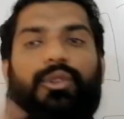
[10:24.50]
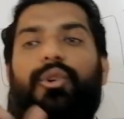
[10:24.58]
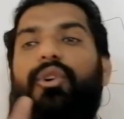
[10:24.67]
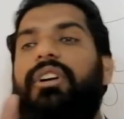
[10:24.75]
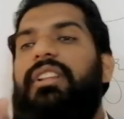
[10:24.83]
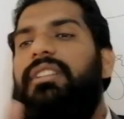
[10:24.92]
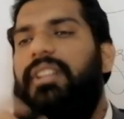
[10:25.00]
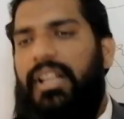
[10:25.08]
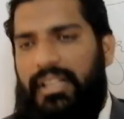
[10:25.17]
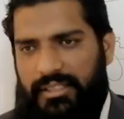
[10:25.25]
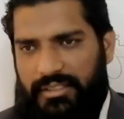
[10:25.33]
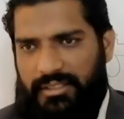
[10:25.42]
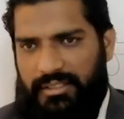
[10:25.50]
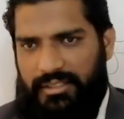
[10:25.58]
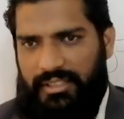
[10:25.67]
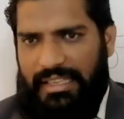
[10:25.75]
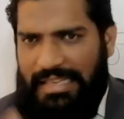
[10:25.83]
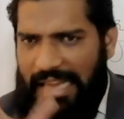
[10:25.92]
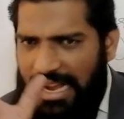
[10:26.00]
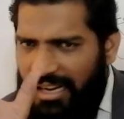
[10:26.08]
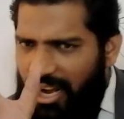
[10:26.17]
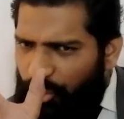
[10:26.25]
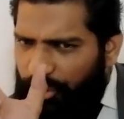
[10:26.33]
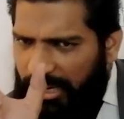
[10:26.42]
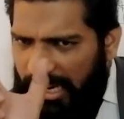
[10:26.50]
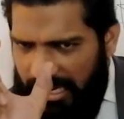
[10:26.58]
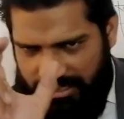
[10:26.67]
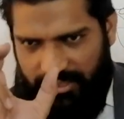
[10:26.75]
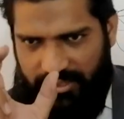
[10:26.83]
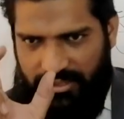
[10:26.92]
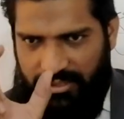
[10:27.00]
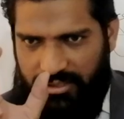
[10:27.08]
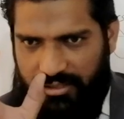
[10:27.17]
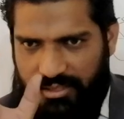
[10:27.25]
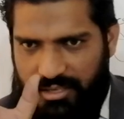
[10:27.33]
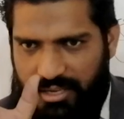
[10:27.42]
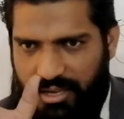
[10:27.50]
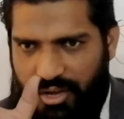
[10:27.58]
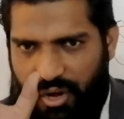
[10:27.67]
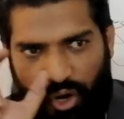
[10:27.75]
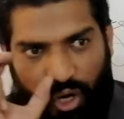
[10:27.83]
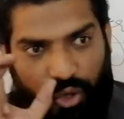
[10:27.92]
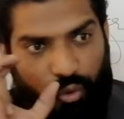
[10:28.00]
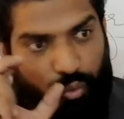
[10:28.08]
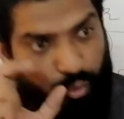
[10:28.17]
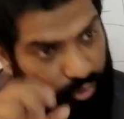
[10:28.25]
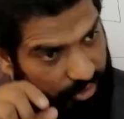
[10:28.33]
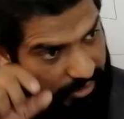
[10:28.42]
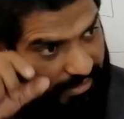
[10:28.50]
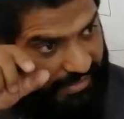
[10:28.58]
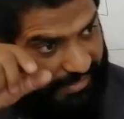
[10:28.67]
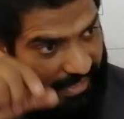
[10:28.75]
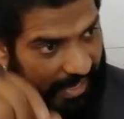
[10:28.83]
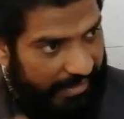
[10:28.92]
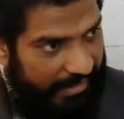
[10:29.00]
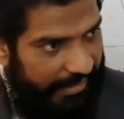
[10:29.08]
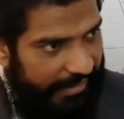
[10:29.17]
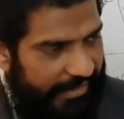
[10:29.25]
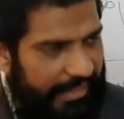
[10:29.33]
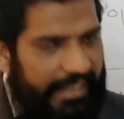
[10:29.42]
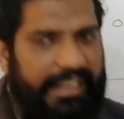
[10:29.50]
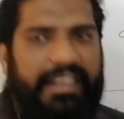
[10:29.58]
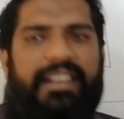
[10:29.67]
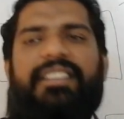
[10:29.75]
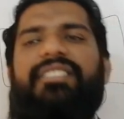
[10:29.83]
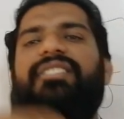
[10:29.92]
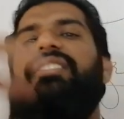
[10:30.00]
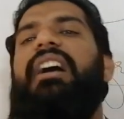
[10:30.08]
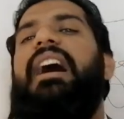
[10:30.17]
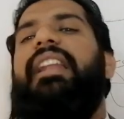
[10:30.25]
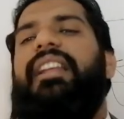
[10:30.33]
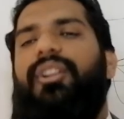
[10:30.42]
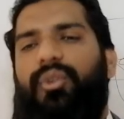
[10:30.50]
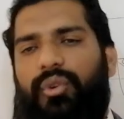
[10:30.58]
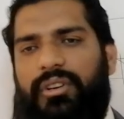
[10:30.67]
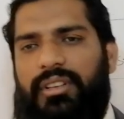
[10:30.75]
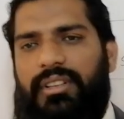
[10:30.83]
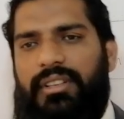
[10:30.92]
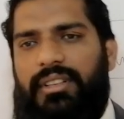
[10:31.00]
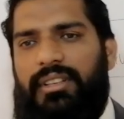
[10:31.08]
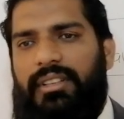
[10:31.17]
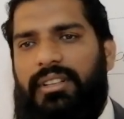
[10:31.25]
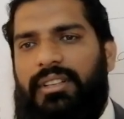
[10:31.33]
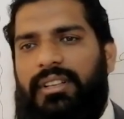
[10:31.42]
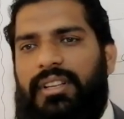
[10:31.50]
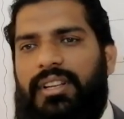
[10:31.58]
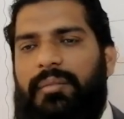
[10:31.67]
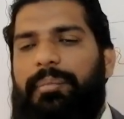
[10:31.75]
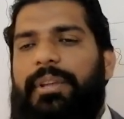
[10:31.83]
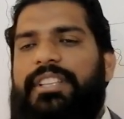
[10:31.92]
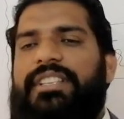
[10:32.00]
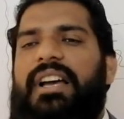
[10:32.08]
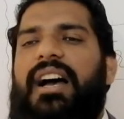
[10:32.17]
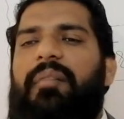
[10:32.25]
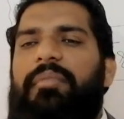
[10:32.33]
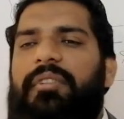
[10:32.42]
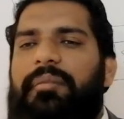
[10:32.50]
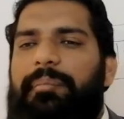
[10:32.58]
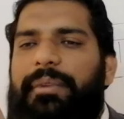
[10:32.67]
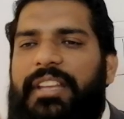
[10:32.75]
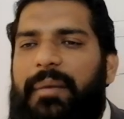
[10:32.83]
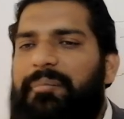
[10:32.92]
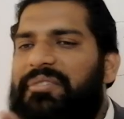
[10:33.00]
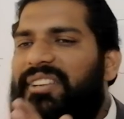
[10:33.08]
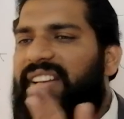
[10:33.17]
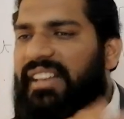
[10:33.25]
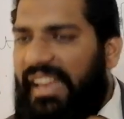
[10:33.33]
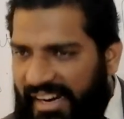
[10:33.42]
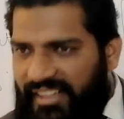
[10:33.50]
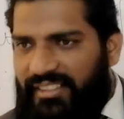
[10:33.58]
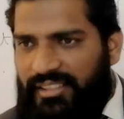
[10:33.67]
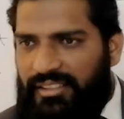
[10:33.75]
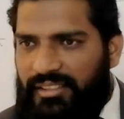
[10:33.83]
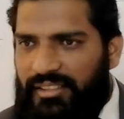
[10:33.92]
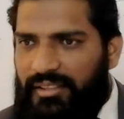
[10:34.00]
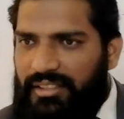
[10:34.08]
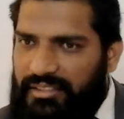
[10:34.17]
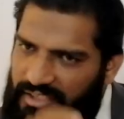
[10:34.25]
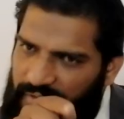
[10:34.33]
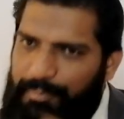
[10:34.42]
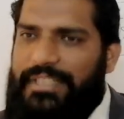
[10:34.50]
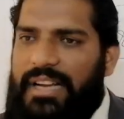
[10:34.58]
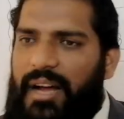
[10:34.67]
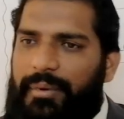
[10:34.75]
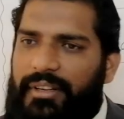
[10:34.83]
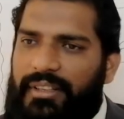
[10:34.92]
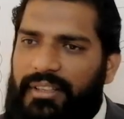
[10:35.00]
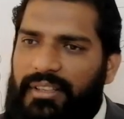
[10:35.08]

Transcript: लोकल लॉ इलाका कोई ख़ास और उस इलाके के सारे लोग पंजाब प्रियम्पशन एक्ट सिर्फ पंजाब